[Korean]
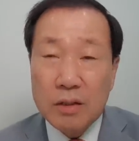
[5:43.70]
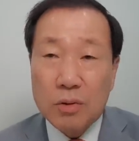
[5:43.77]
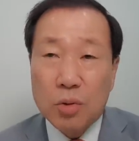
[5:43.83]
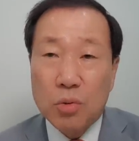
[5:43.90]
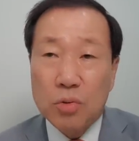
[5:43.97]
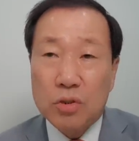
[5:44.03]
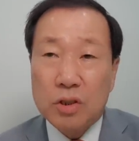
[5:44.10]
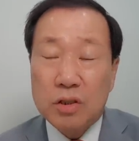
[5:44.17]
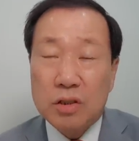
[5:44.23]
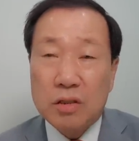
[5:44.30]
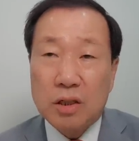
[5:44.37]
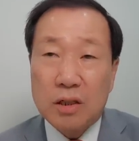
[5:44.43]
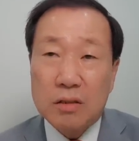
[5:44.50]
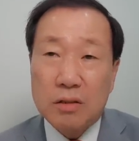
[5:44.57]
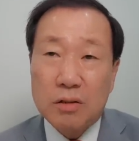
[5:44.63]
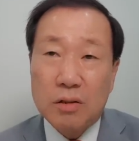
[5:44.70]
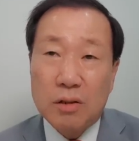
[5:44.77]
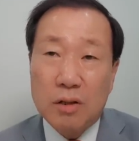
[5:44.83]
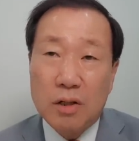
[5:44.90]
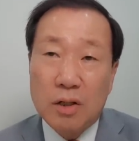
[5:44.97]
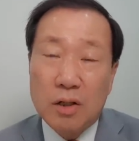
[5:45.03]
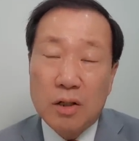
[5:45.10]
통치
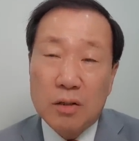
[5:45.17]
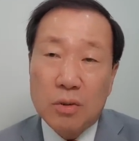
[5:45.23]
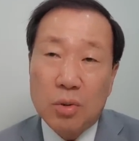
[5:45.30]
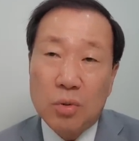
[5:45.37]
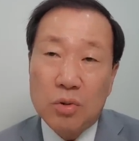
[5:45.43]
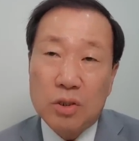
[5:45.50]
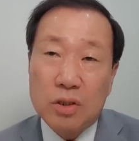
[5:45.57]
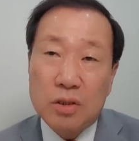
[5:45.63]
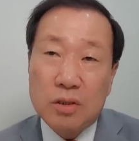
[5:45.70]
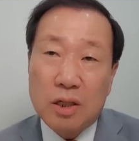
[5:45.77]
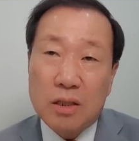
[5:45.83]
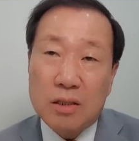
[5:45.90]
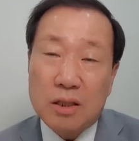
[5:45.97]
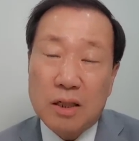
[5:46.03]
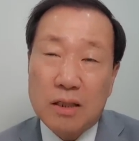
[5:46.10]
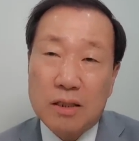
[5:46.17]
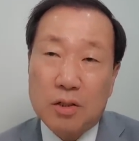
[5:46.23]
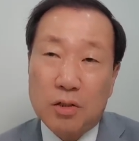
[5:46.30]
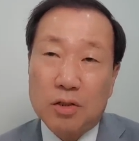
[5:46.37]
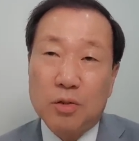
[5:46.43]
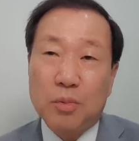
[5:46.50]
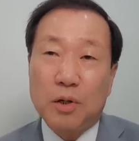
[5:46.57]
스트레스요? 통치 스트레스가
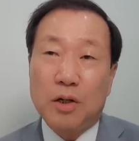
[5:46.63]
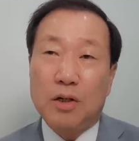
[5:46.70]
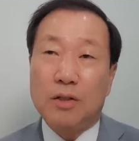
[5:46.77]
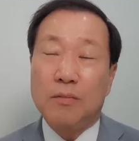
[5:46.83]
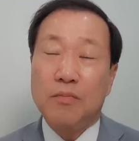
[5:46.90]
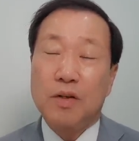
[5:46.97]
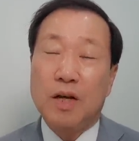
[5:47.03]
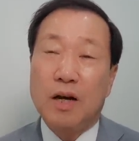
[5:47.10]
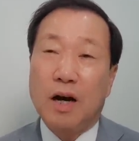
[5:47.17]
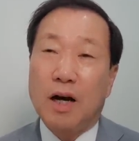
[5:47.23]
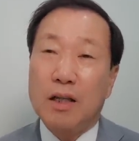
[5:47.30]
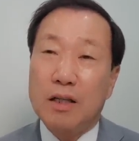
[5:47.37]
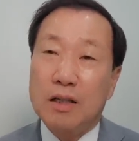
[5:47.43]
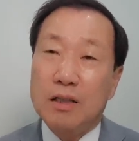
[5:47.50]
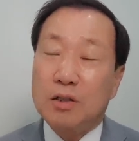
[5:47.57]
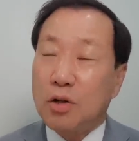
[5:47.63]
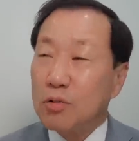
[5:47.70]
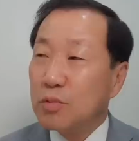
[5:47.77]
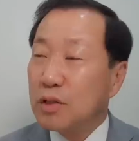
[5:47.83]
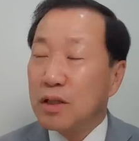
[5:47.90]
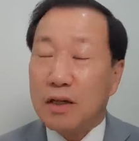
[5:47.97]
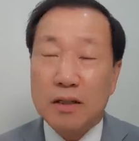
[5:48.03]
있었으면 아니 그
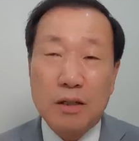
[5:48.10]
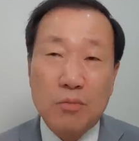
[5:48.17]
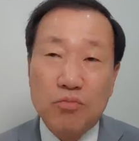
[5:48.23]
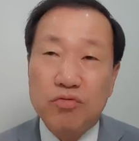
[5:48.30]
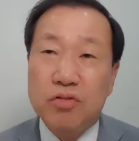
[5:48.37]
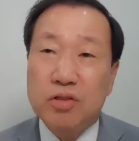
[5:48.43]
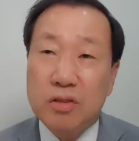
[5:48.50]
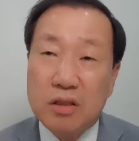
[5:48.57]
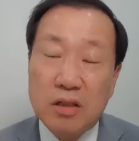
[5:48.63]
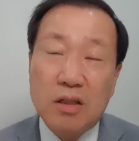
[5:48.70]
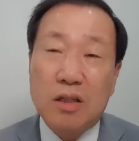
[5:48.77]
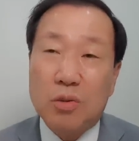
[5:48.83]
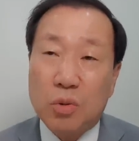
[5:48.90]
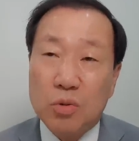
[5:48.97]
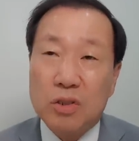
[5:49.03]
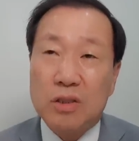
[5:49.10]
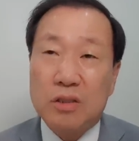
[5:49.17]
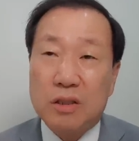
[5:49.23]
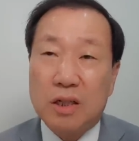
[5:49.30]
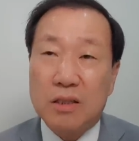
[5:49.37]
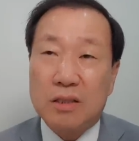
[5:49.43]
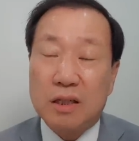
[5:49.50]
젊은 나이에 무슨 그렇게 통치
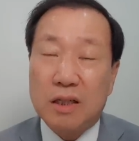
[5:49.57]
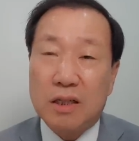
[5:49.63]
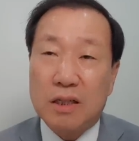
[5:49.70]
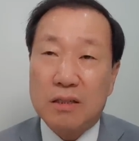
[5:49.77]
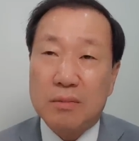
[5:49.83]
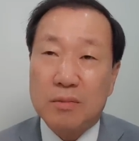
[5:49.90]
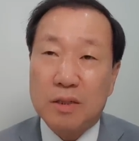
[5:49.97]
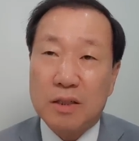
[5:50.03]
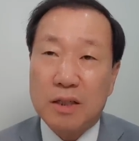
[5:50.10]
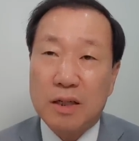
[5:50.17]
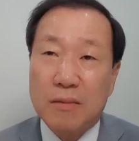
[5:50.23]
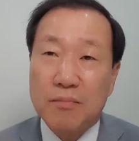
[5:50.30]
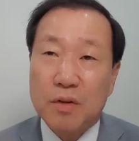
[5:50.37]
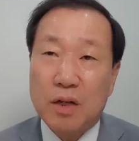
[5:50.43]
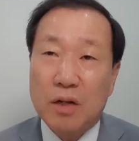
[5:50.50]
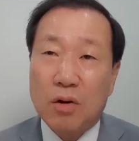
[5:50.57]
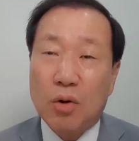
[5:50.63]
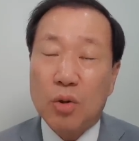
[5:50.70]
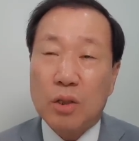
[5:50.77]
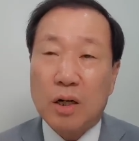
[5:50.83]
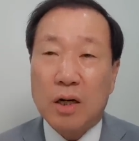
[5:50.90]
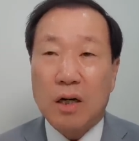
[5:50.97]
스트레스가 있겠습니까?
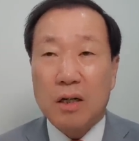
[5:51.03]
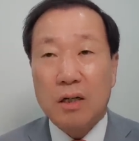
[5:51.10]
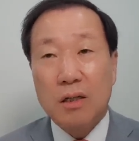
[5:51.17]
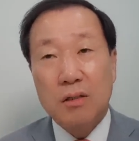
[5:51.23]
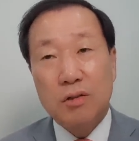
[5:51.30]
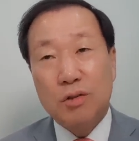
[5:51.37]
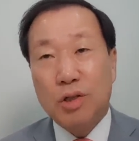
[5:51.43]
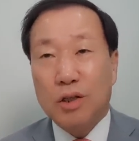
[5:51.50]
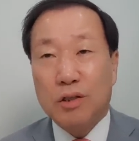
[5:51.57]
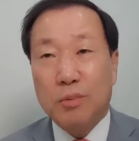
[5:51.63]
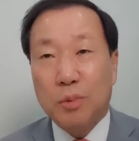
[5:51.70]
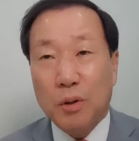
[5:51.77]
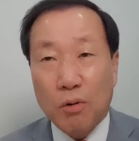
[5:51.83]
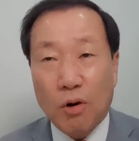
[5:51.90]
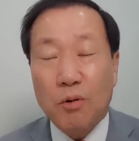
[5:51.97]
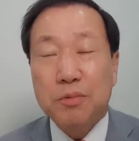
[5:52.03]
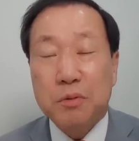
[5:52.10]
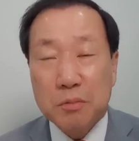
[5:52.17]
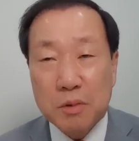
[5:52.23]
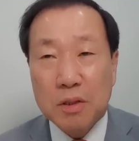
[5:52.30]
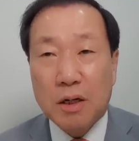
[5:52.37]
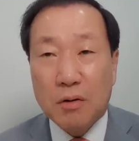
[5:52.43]
거기다가 스트레스 별로
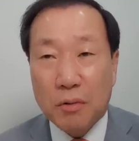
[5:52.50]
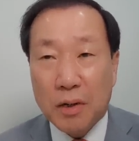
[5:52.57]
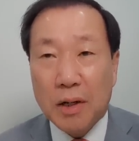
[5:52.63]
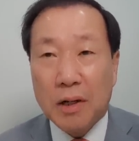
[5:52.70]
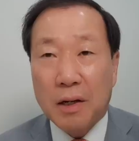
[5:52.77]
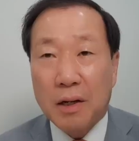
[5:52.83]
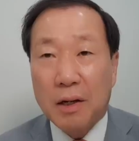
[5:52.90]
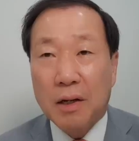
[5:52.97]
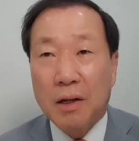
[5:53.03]
없습니다. 왜?